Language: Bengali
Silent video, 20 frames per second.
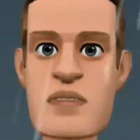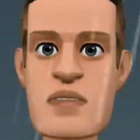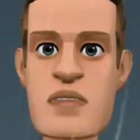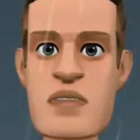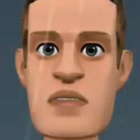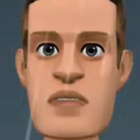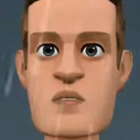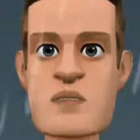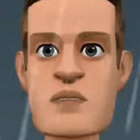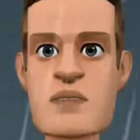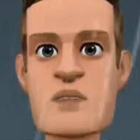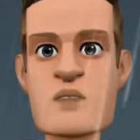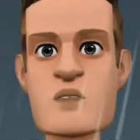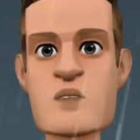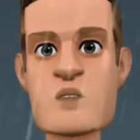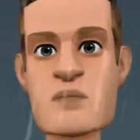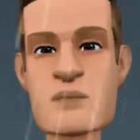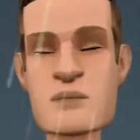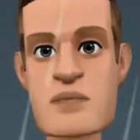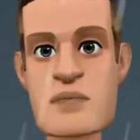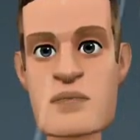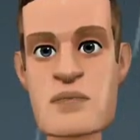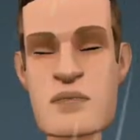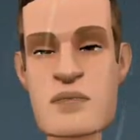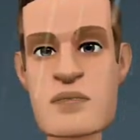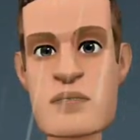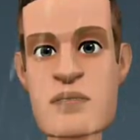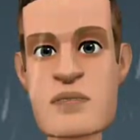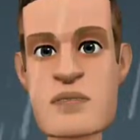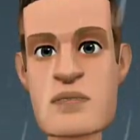তোমরা ফটোকে পঞ্চাশ কেবি বা
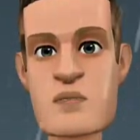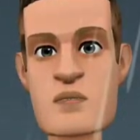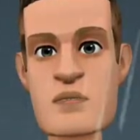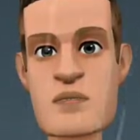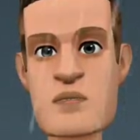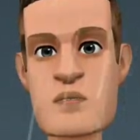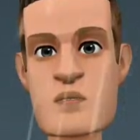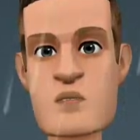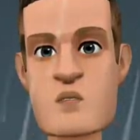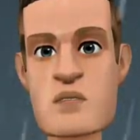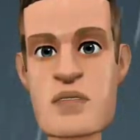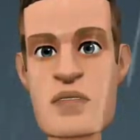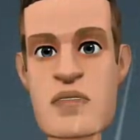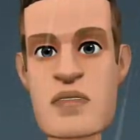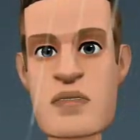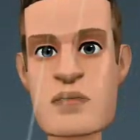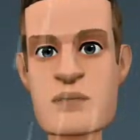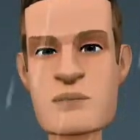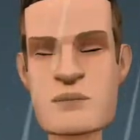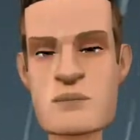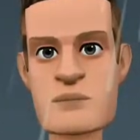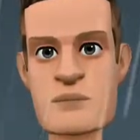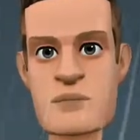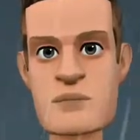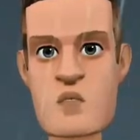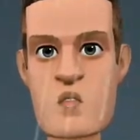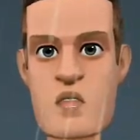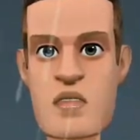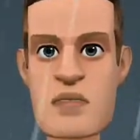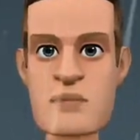দুশো কেবির মধ্যে আনতে পারবে
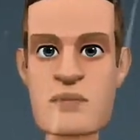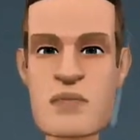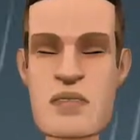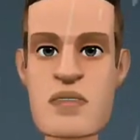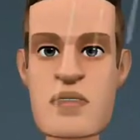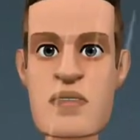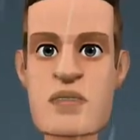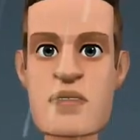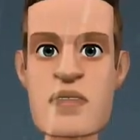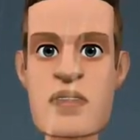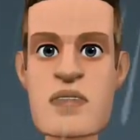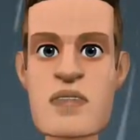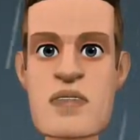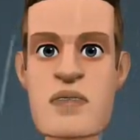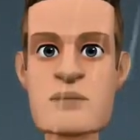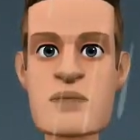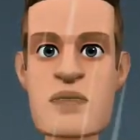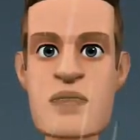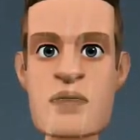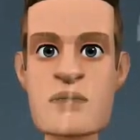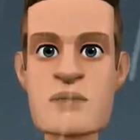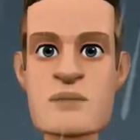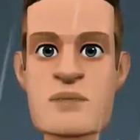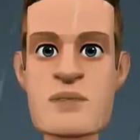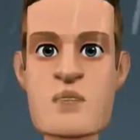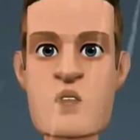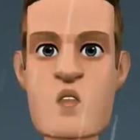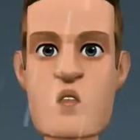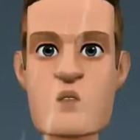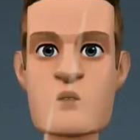এটাই আমাদের টপিক
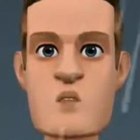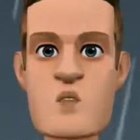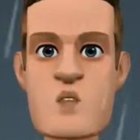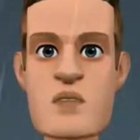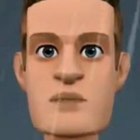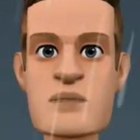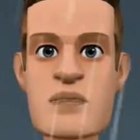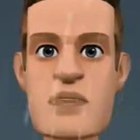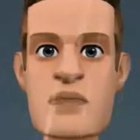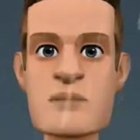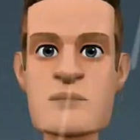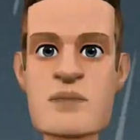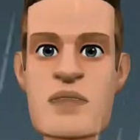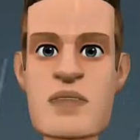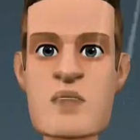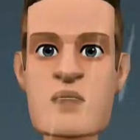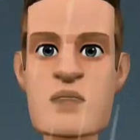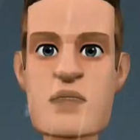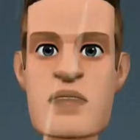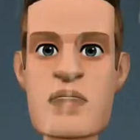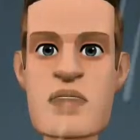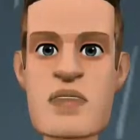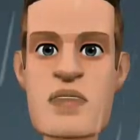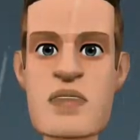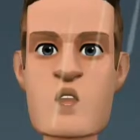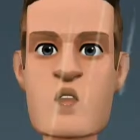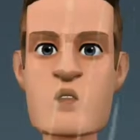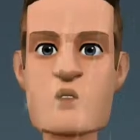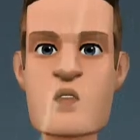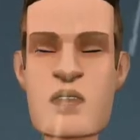তোমাদের ইচ্ছা যত কমিয়ে আনতে
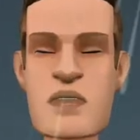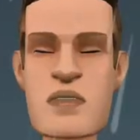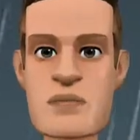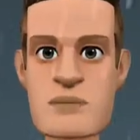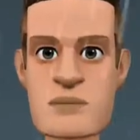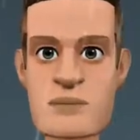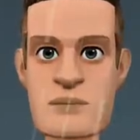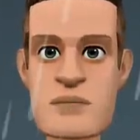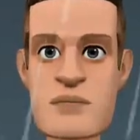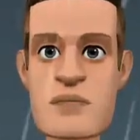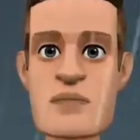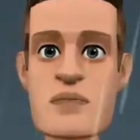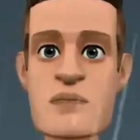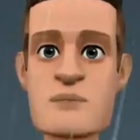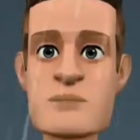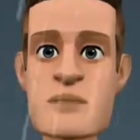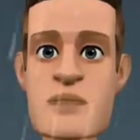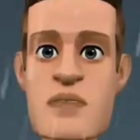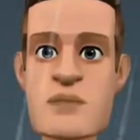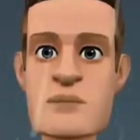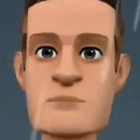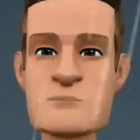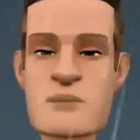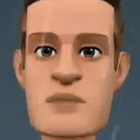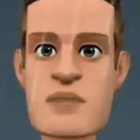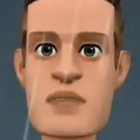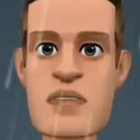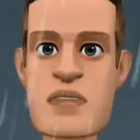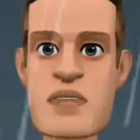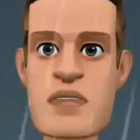পারো তো চলো শুরু
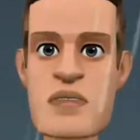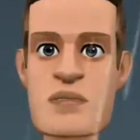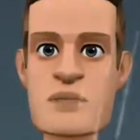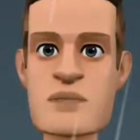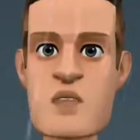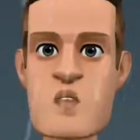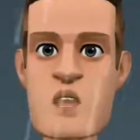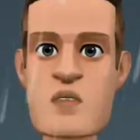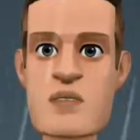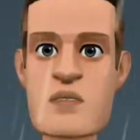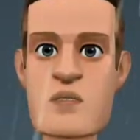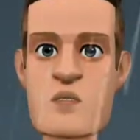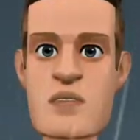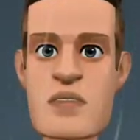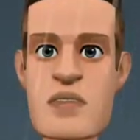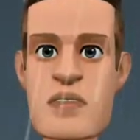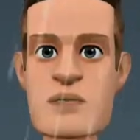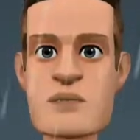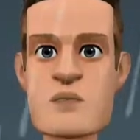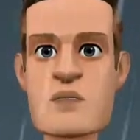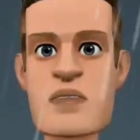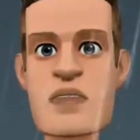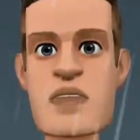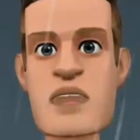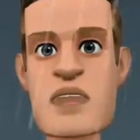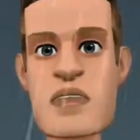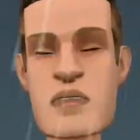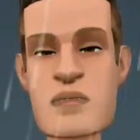করা যাক চলো আমার মোবাইল স্ক্রিনে